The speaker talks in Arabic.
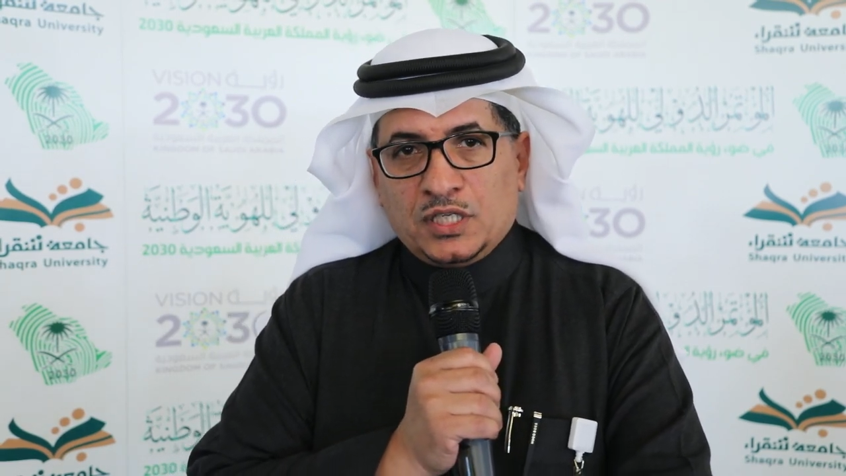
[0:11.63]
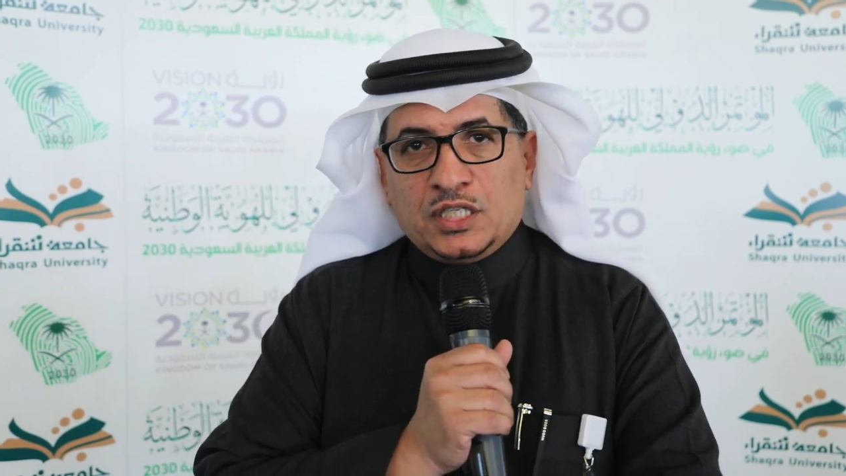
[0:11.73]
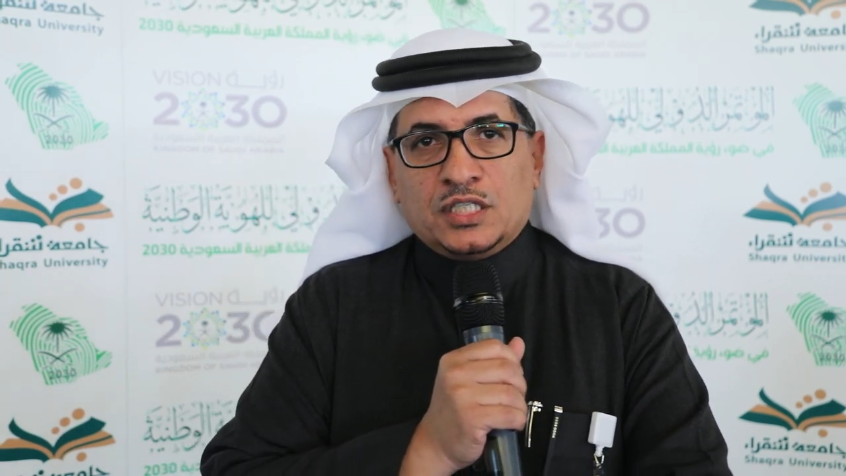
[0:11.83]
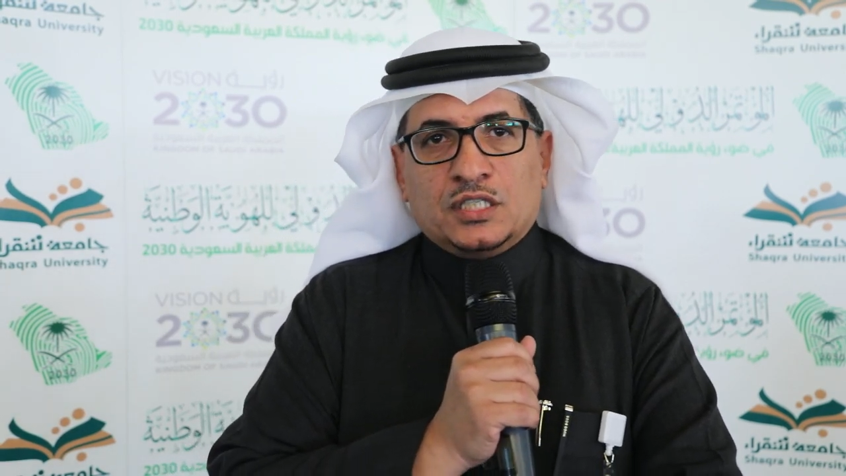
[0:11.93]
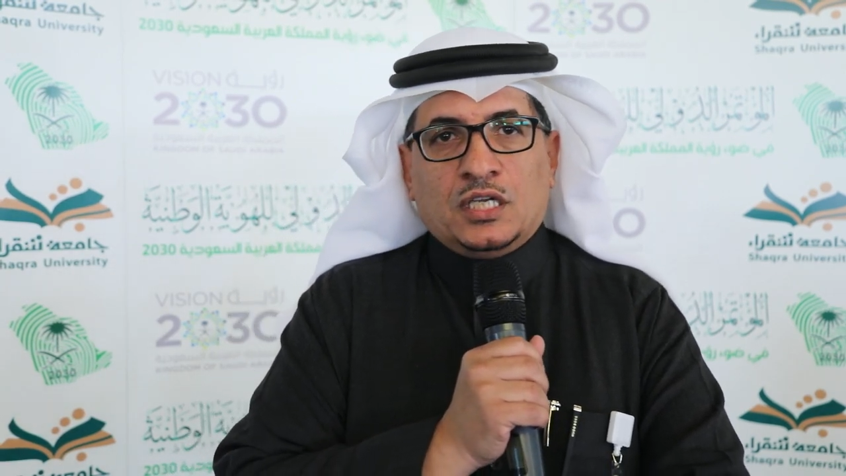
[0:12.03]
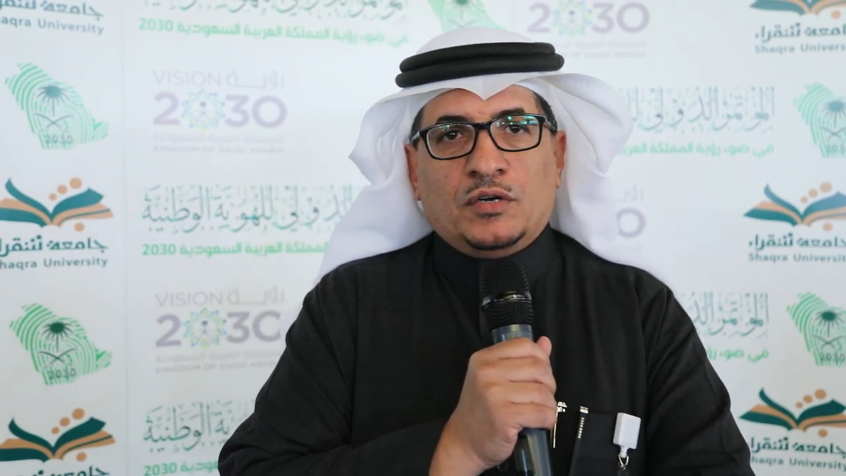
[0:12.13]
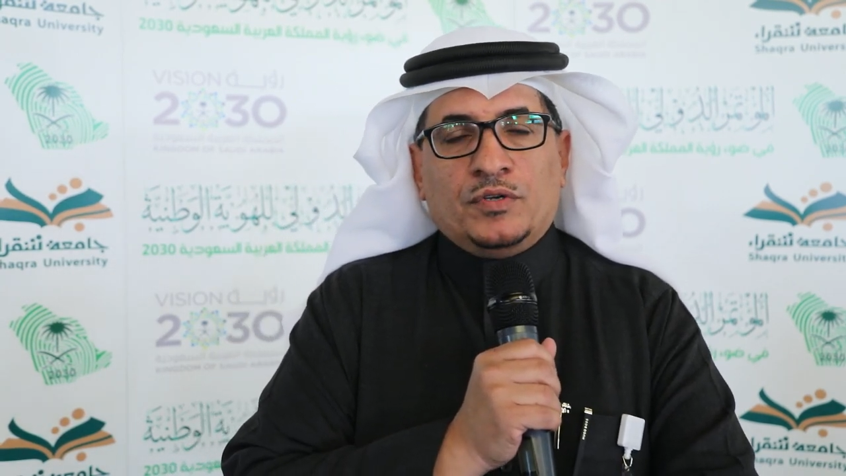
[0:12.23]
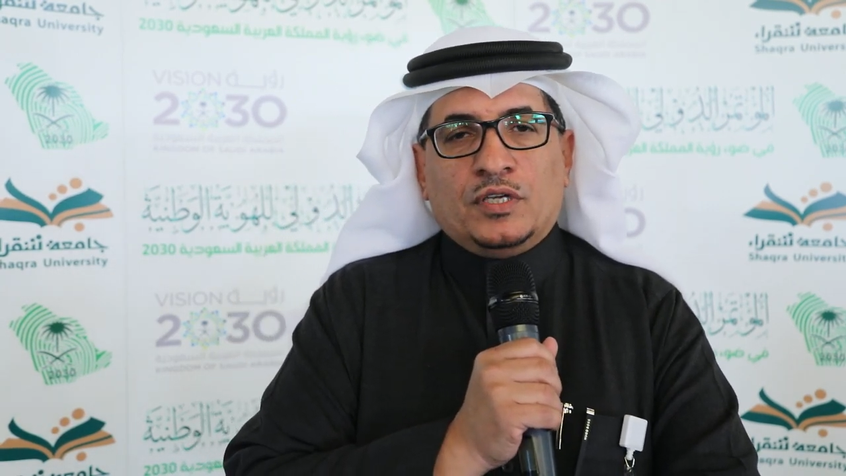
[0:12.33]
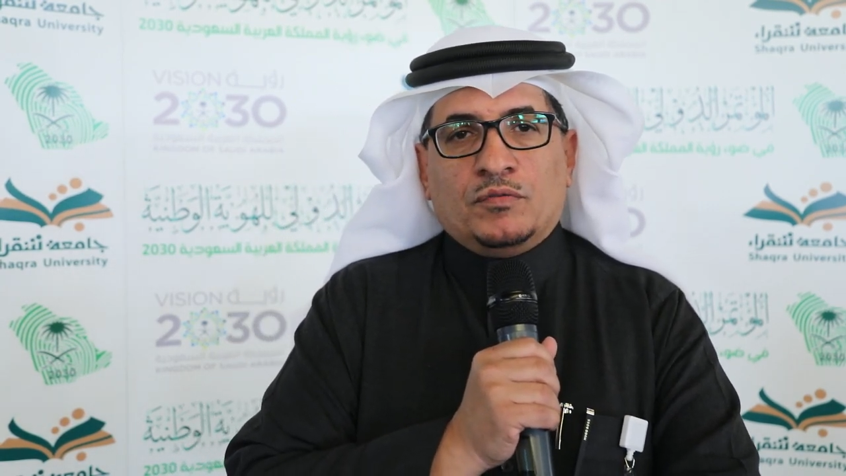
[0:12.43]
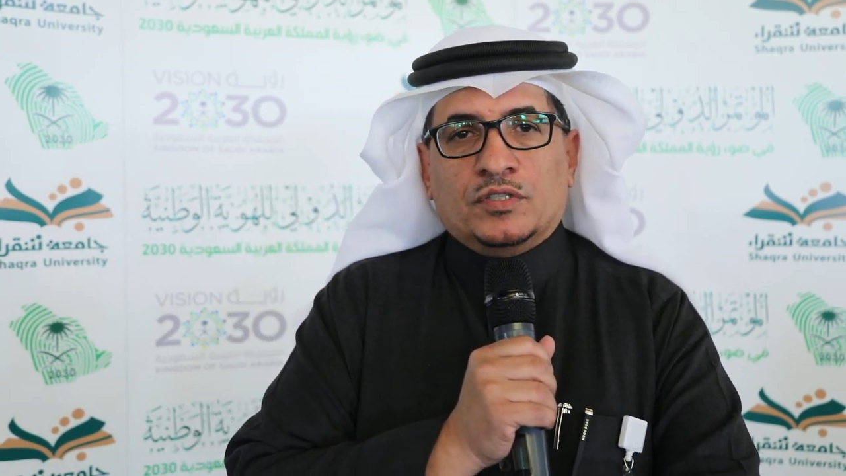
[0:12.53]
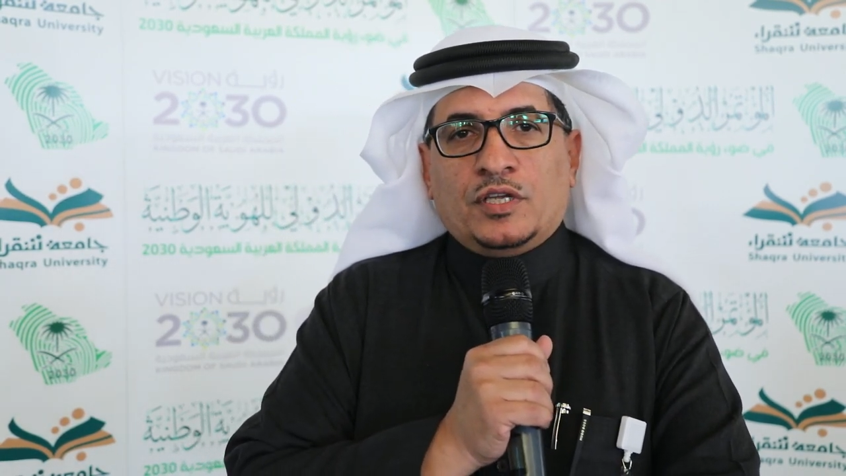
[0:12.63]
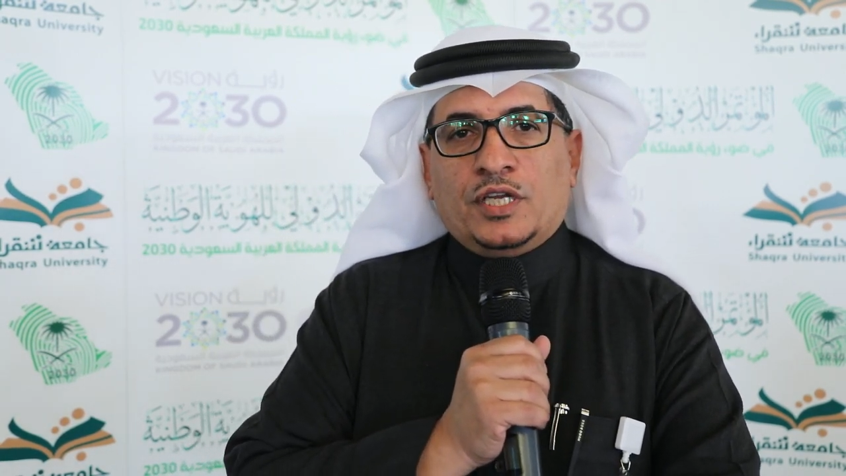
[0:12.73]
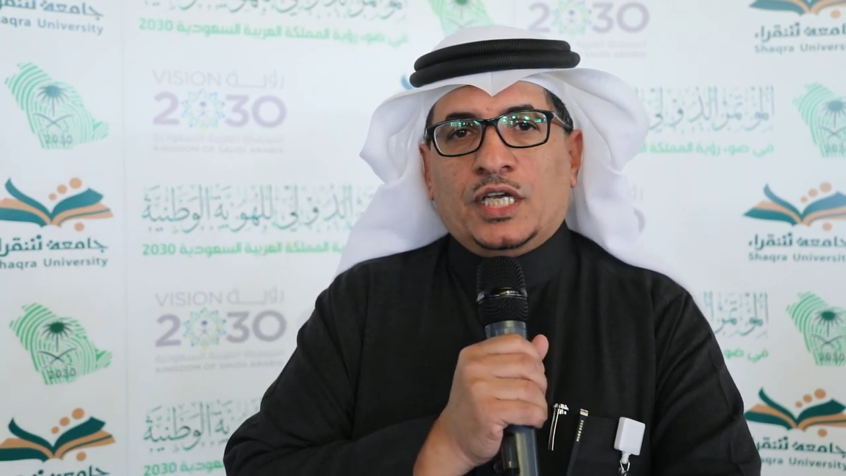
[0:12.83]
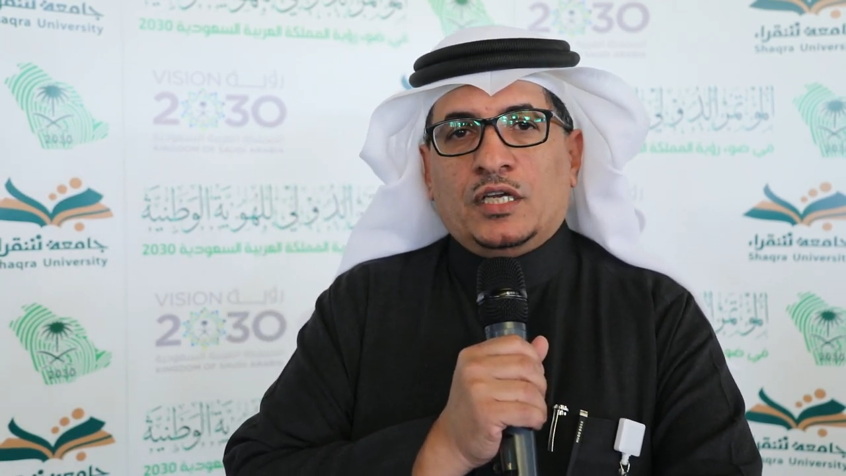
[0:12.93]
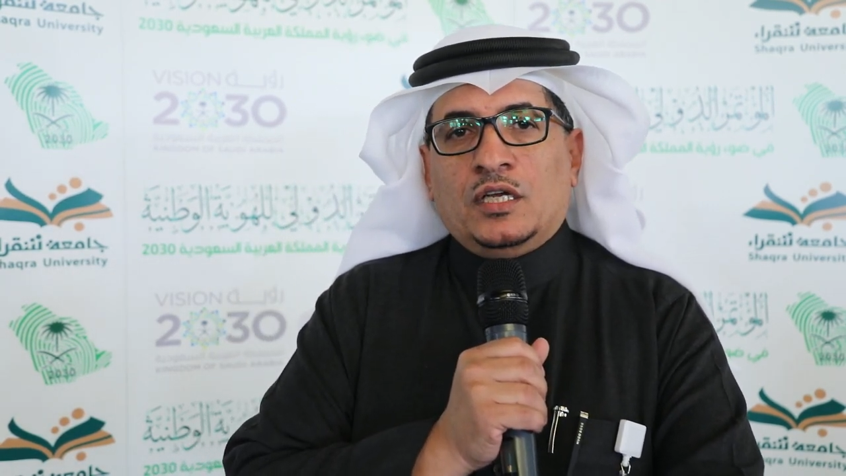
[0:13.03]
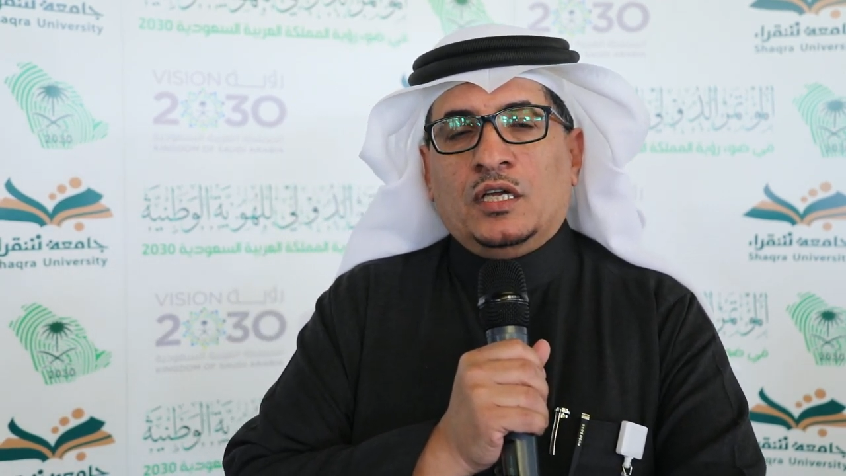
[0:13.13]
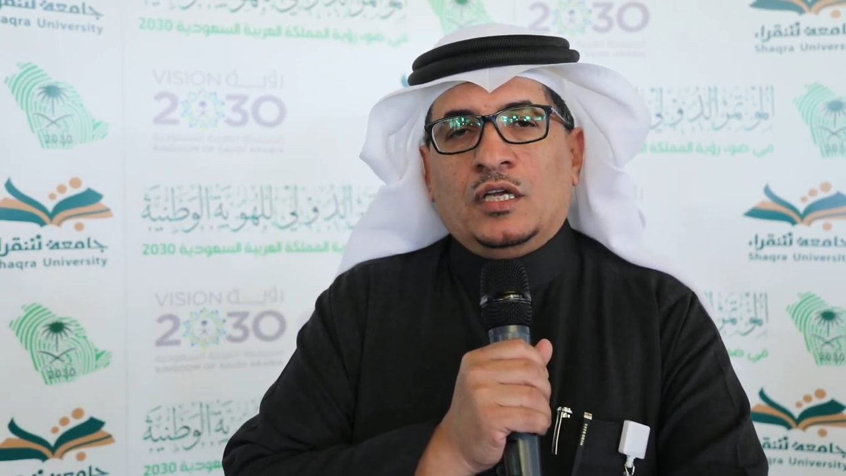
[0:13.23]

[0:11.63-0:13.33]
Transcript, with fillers: تعزيز الهوية الوطنية